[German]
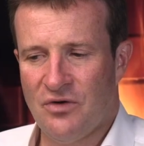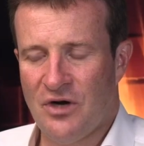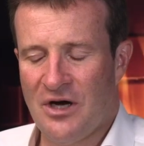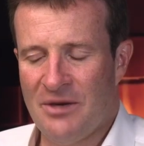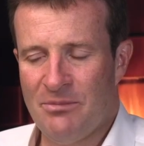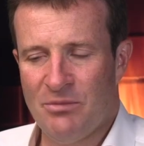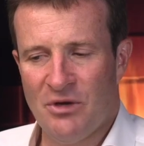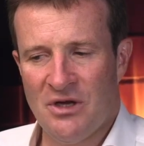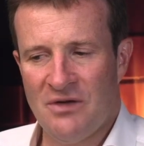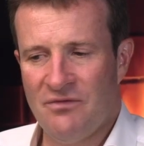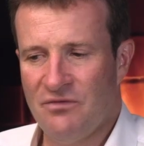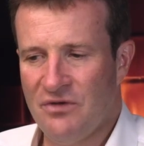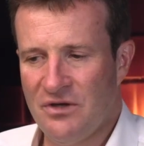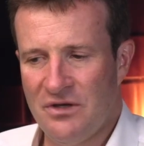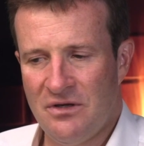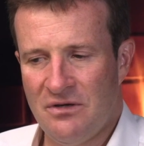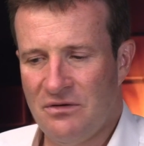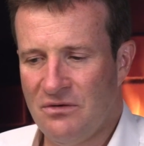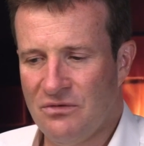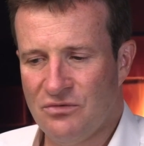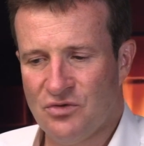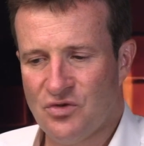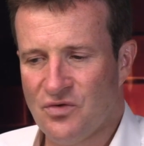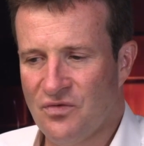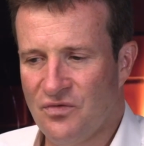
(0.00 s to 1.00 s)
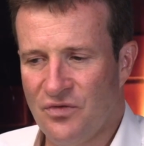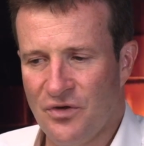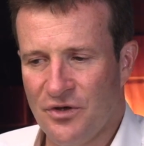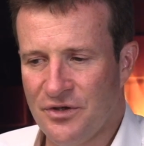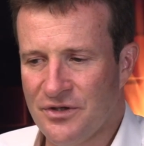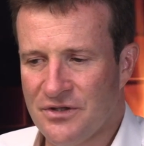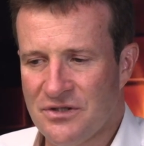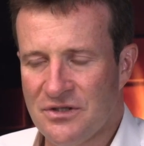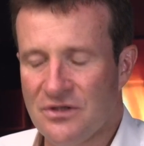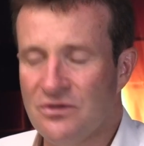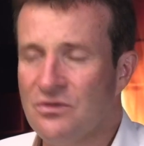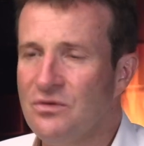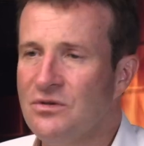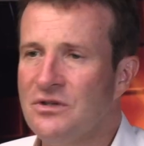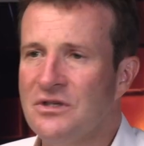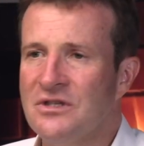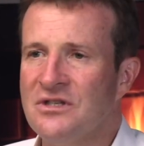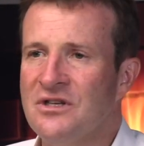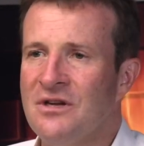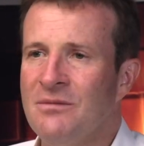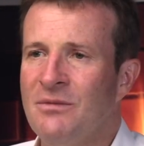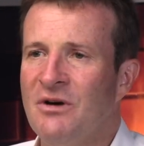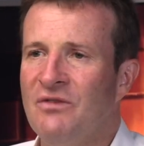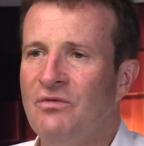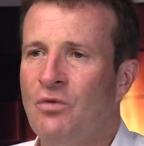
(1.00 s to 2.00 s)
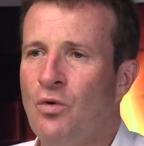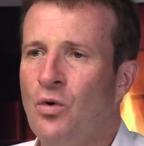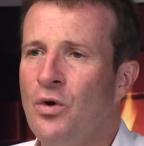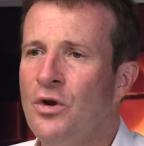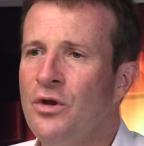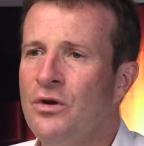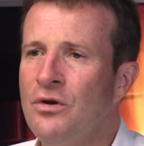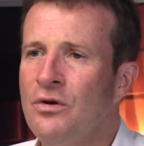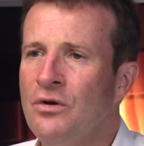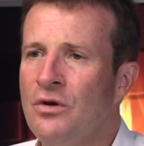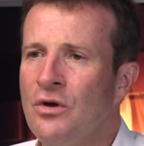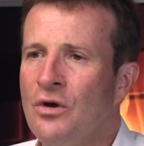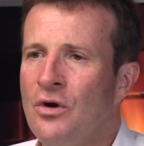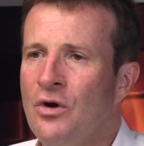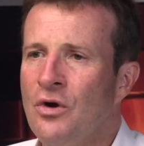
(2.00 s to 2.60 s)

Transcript: voranbringen will. Zu förderst natürlich das Thema Wohnen.